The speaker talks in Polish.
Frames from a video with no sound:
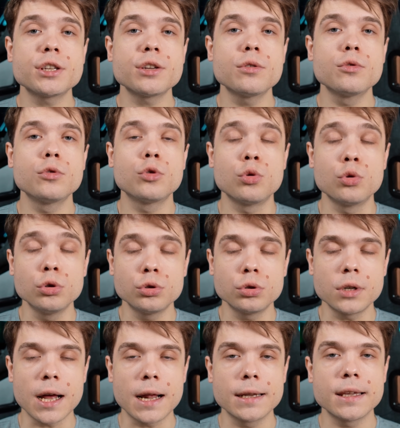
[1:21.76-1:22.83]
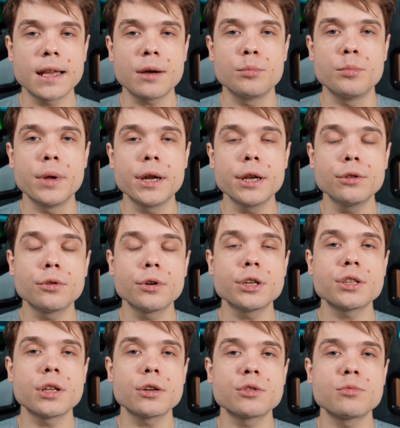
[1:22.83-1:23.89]
się kulturalna,
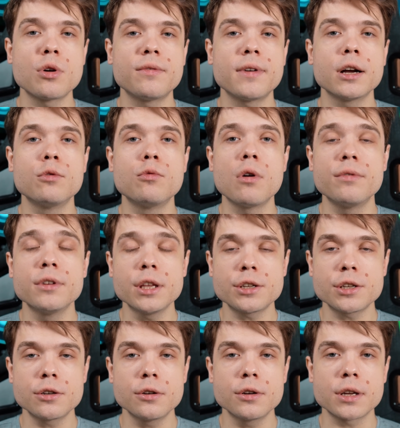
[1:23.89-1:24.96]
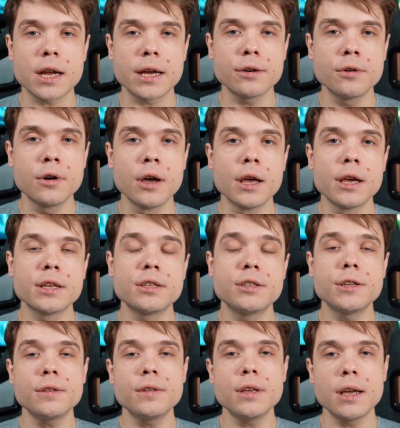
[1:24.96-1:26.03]
merytoryczna rozmowa głowy naszego kraju z
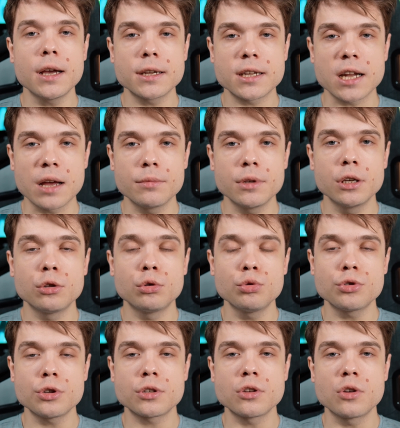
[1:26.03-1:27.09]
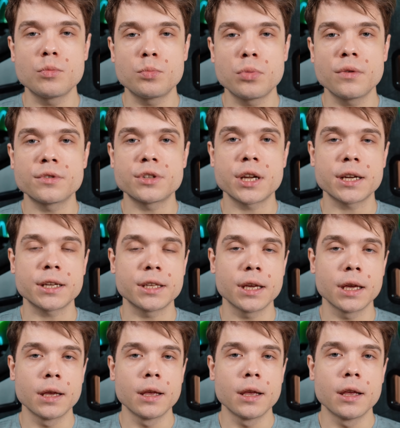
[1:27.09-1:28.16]
dziennikarzami, którzy są
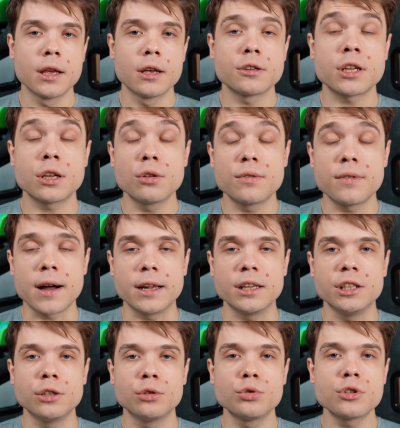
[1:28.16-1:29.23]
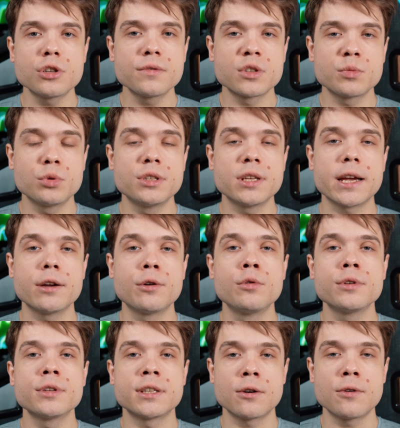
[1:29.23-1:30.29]
powszechnie szanowani, którzy
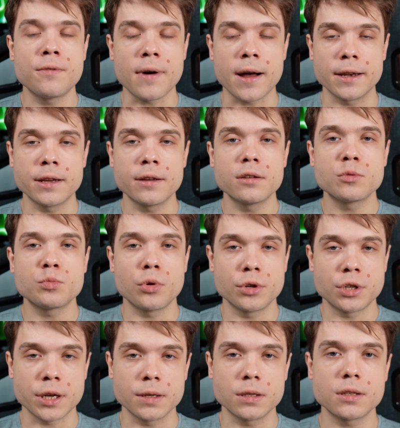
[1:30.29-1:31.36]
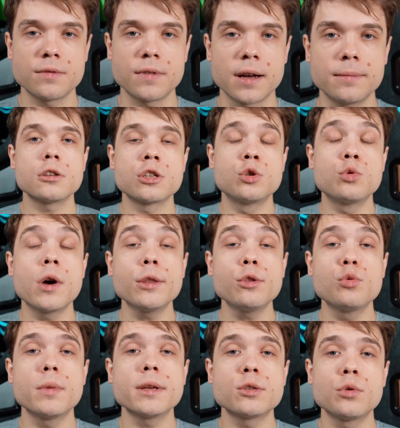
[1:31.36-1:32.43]
wzbudzają zaufanie społeczeństwa. Z
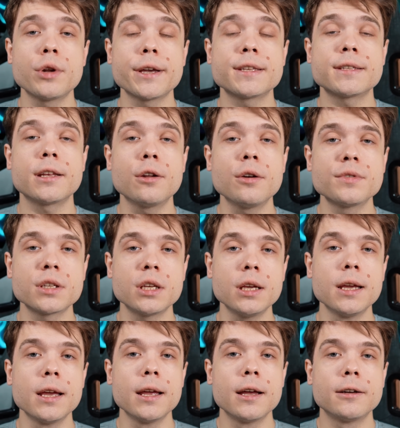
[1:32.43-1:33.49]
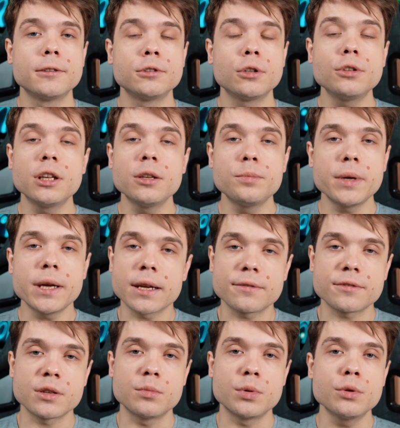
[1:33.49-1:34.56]
duetu Mazurek-Stanowski to ten
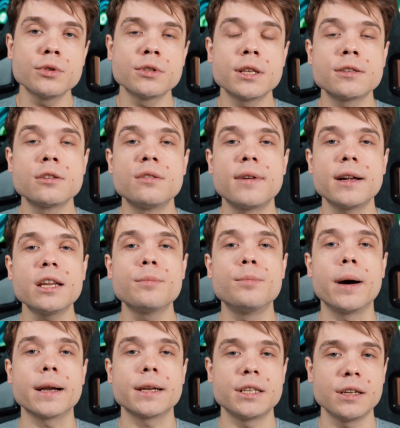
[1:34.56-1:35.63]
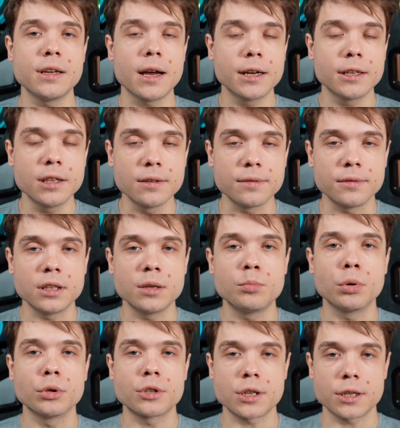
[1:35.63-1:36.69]
pierwszy był zdecydowanie bardziej aktywny
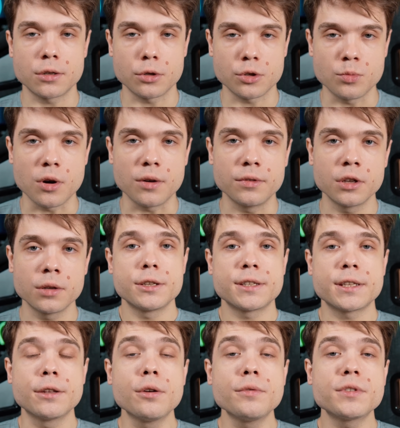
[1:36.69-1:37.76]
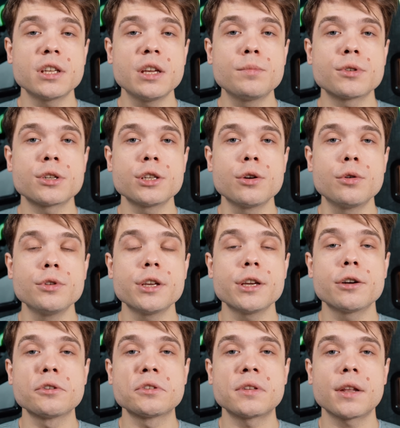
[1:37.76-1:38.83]
podczas rozmowy. Stanowski przyjął
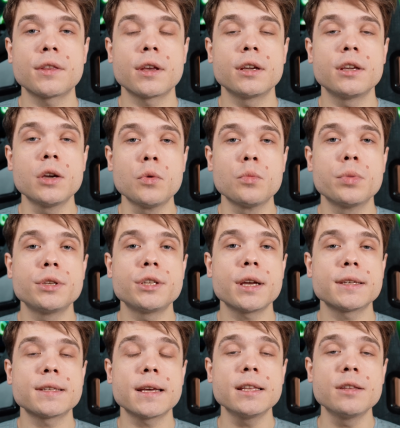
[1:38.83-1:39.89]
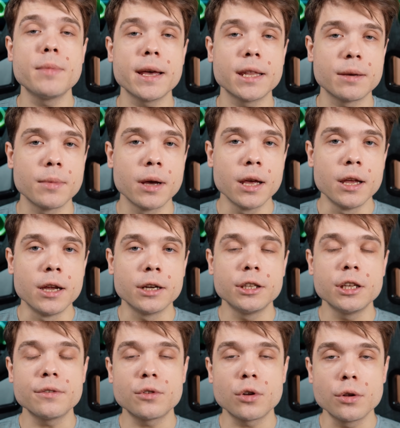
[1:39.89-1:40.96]
niejako strategię bycia sidemanem,
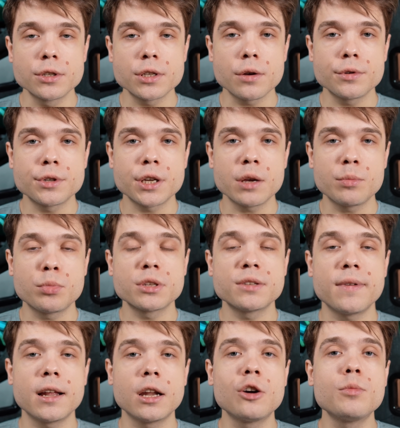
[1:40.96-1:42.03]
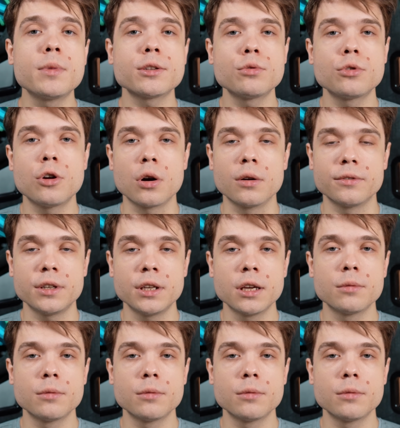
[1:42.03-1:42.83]
nie wtrącał się, pozwalał Mazurkowi